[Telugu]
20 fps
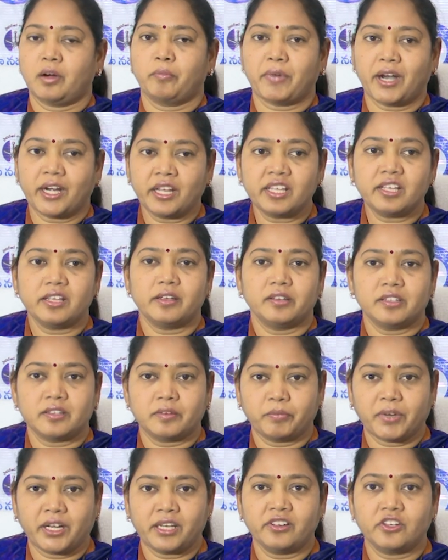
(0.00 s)
మనీ
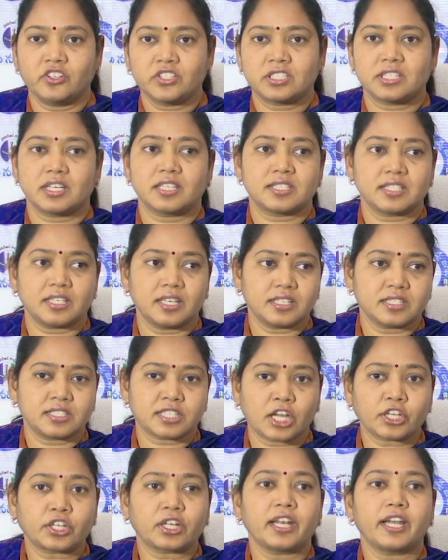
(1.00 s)
మనీ వచ్చేసి
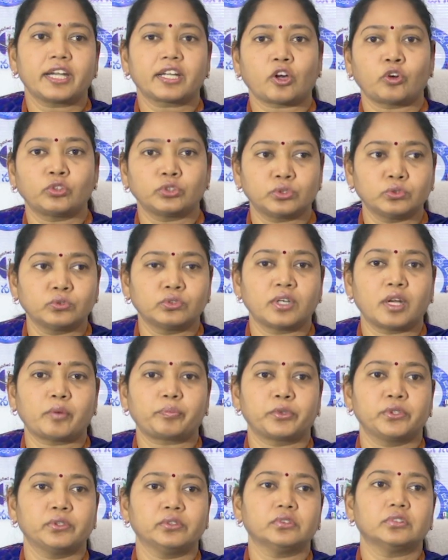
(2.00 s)
సర్క్యులేట్ అవుతూ
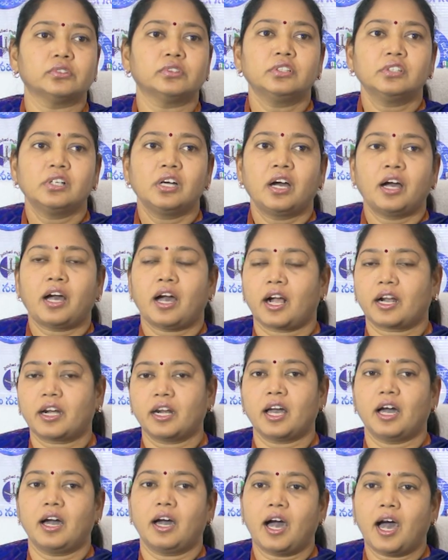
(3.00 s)
ఉన్నప్పుడు
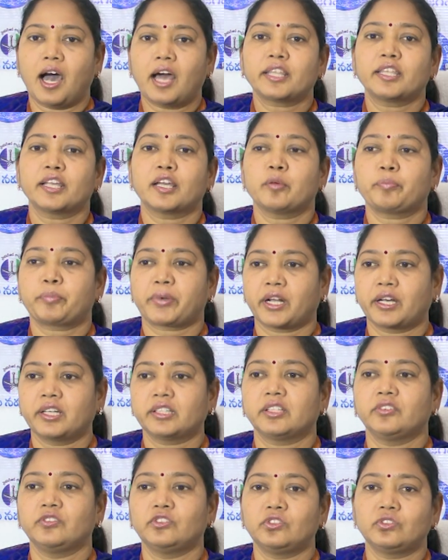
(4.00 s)
అక్కడ ఆర్థిక
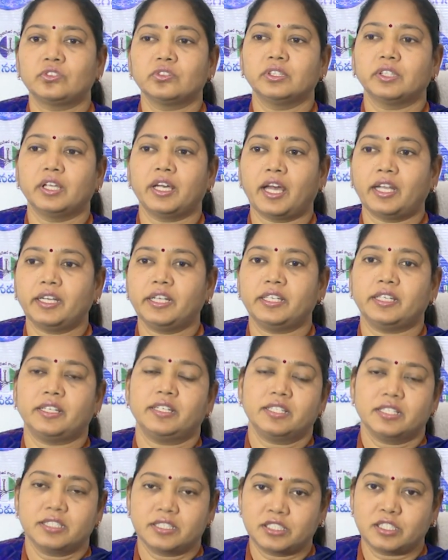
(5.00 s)
ప్రగతి ఉంటుందా అని
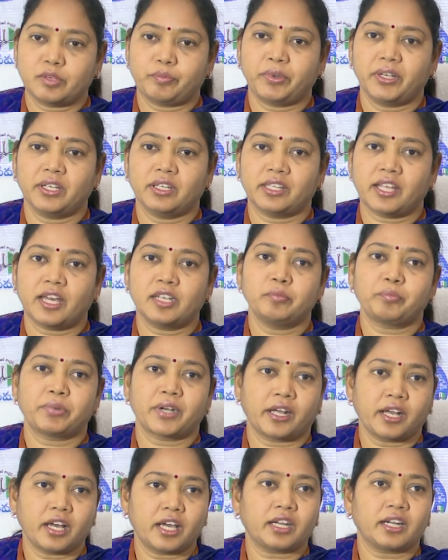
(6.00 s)
చెప్పిన దాని
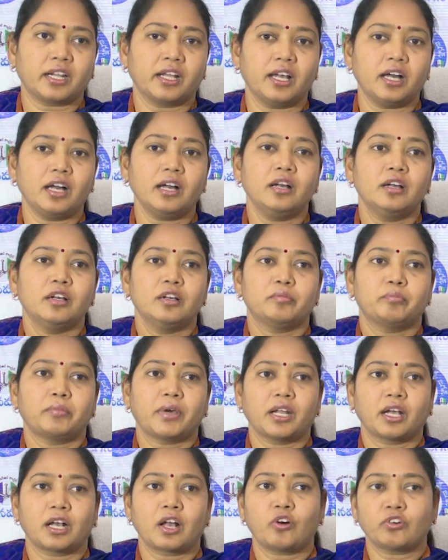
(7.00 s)
ప్రకారంగా
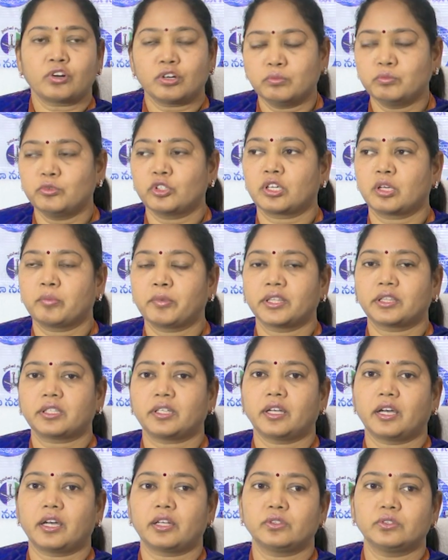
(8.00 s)
మన గౌరవ
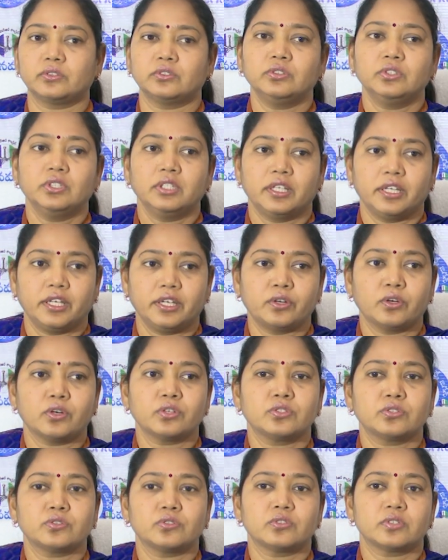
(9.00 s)
ముఖ్యమంత్రి గారు
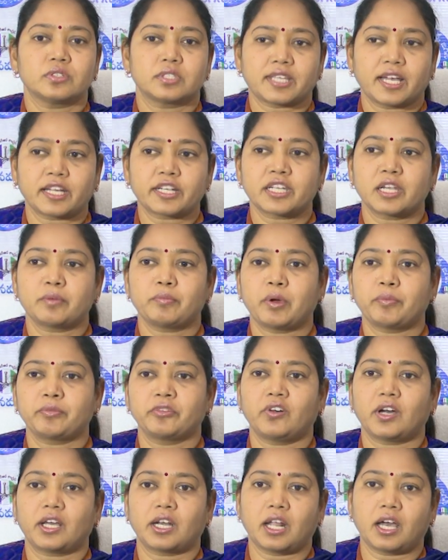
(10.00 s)
ఈరోజు సంక్షేమం
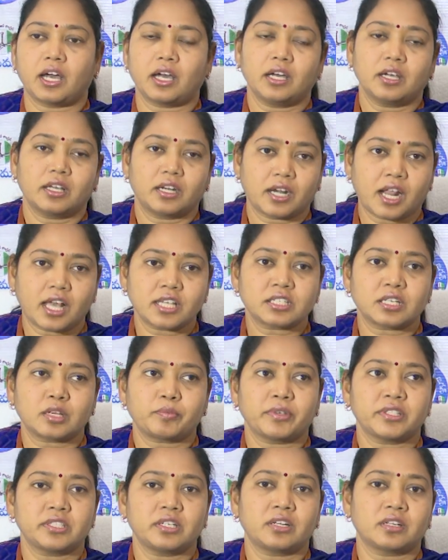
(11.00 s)
ద్వారా రాష్ట్ర
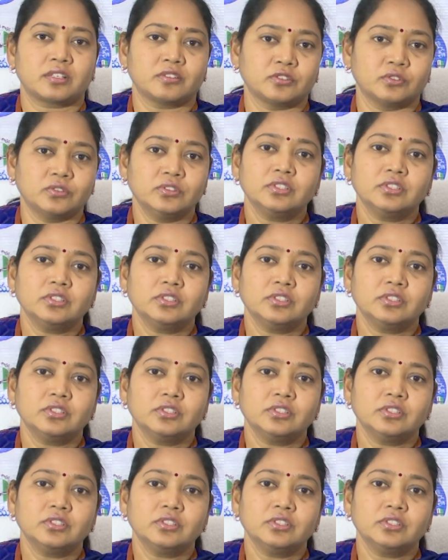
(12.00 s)
ప్రజలకు